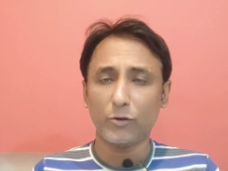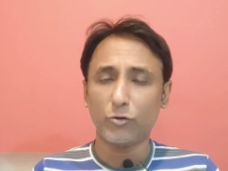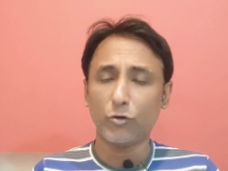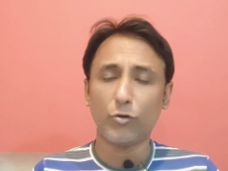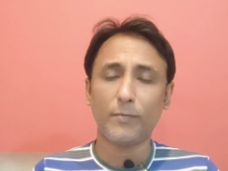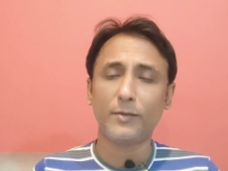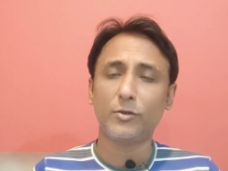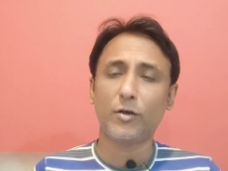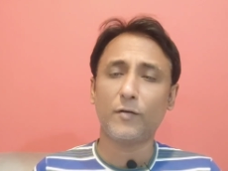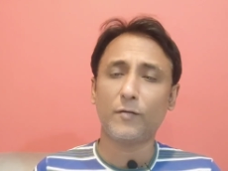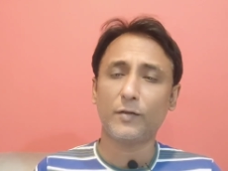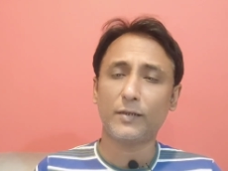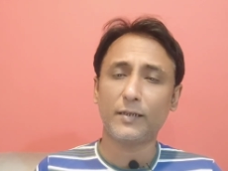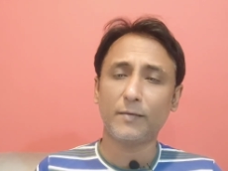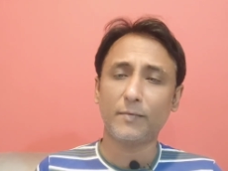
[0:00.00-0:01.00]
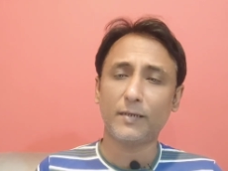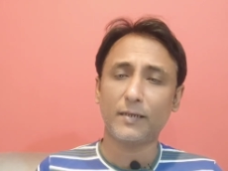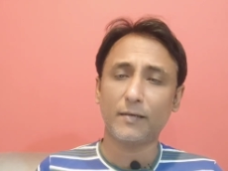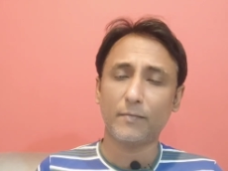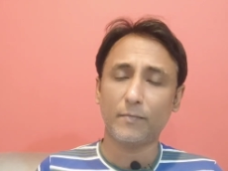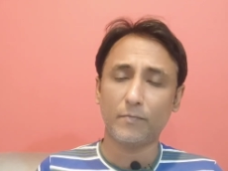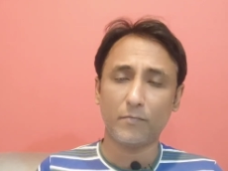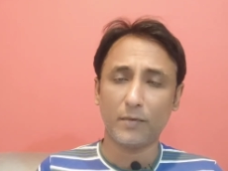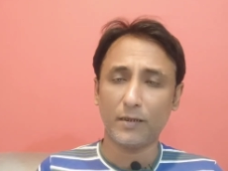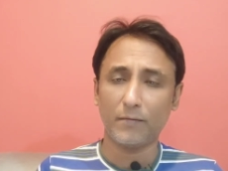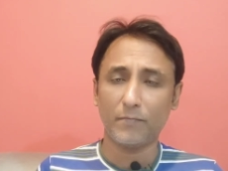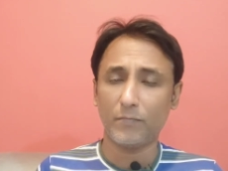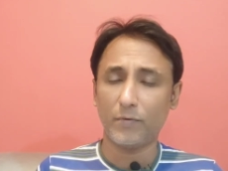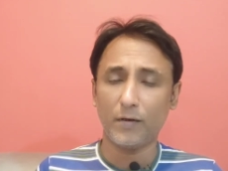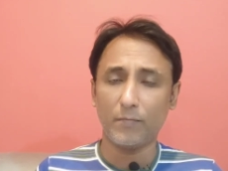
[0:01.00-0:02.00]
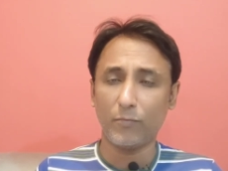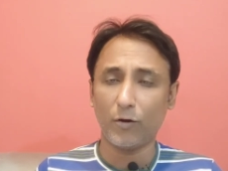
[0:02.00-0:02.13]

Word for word: शुरू में जो है वो इतनी मतलब